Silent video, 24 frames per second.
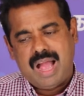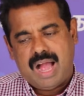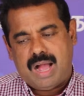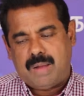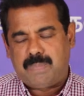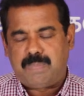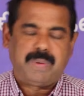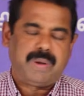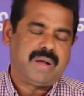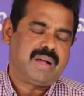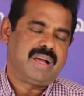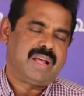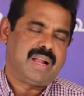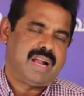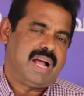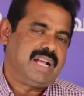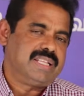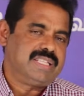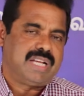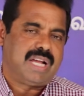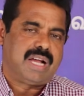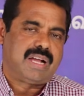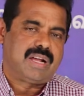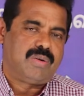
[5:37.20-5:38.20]
அப்போ அங்கே
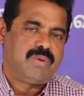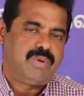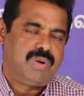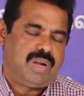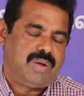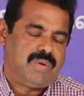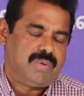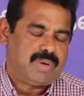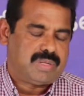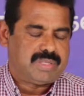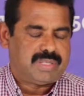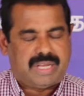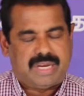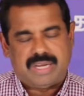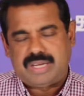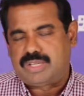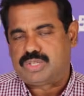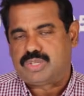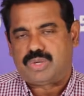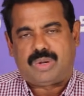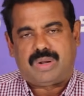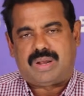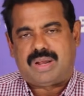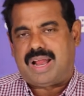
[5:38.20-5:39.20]
ராஜாக்குள்ள ஒருத்தன்
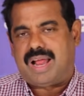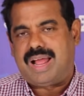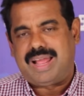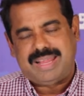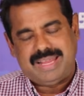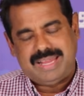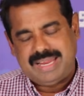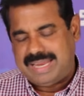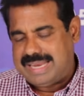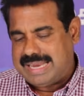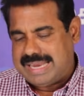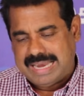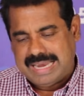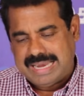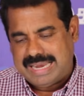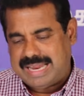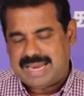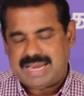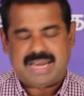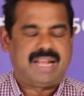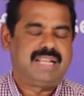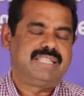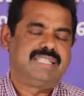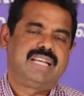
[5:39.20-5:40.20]
என்ன சொல்கிறான் இல்லை
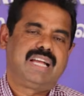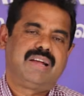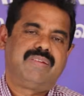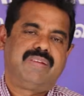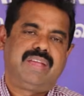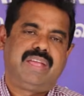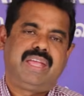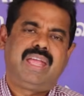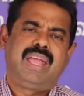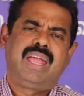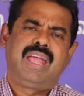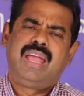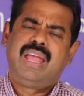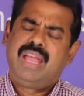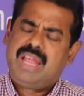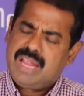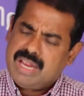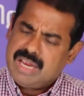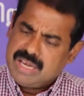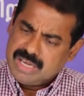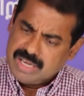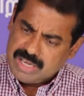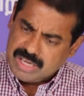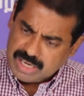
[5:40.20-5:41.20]
இல்லை ராஜாவே
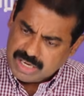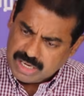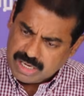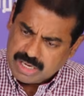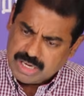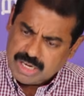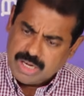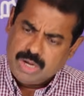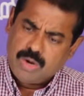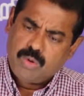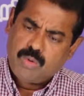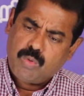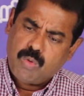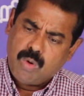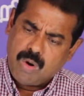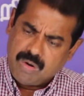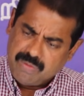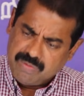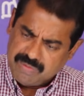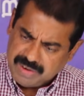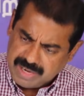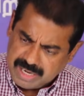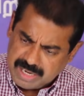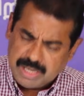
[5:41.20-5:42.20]
நீ
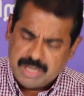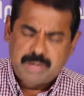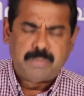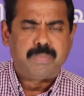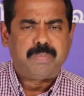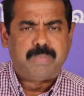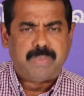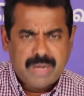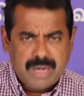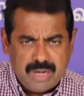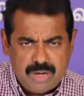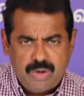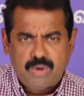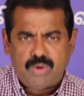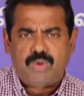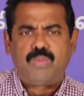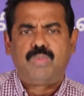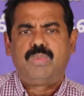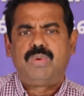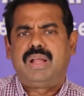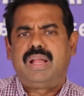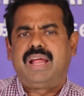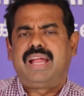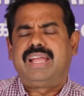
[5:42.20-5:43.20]
உன் வீட்டு
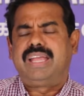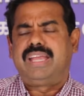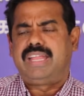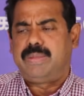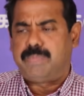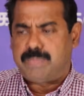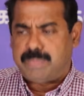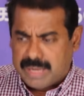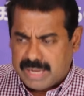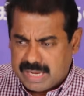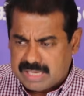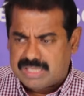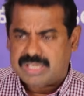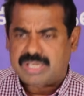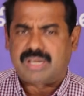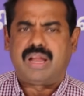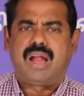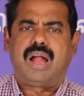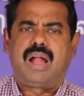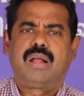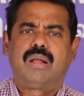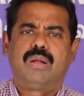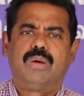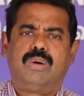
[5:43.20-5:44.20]
பெட்ரூமில் நீ
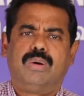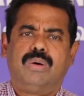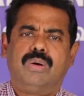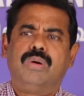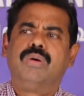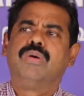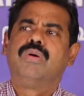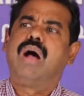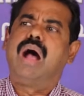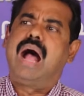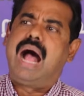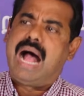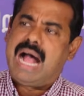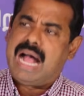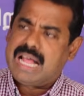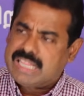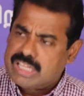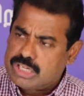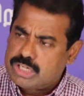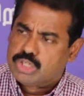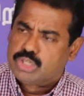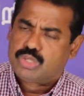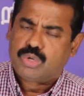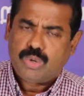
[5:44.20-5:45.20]
பேசினாலும்
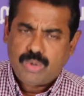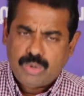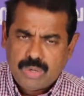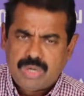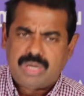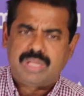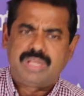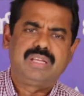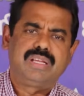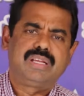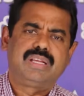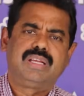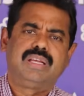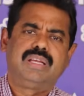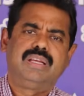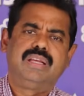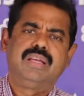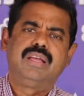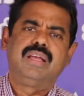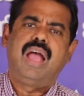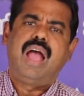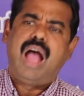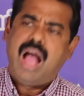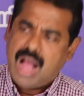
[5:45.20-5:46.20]
அதை சொல்கிறதுக்கு
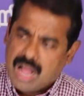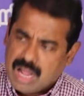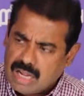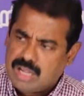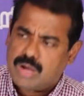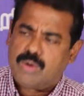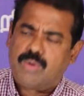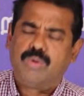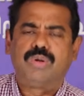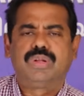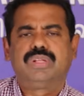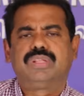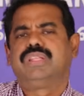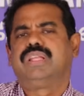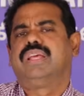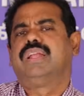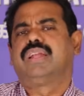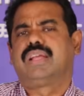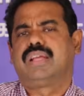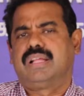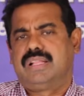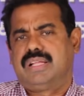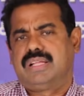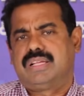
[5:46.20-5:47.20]
அங்கே ஒரு
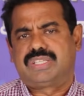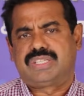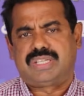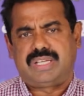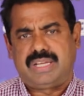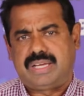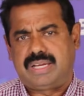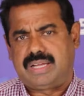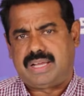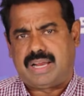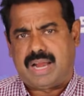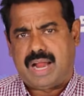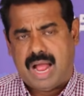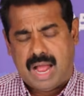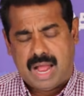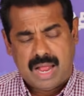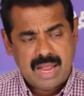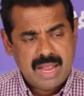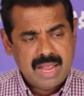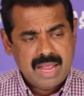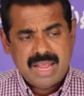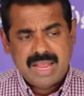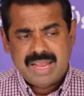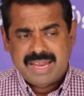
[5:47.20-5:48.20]
தீர்க்கதரிசி இருக்கிறான்
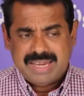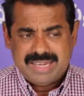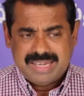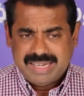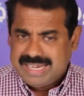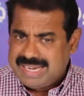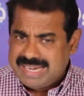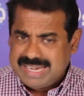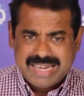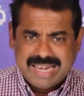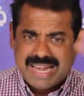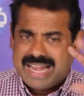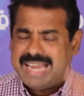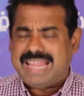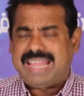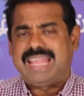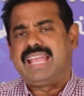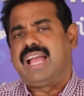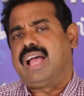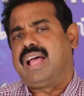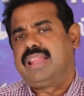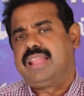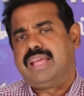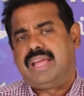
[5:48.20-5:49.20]
நீ
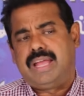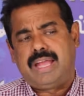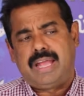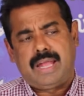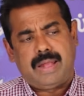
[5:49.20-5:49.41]
நினைக்காத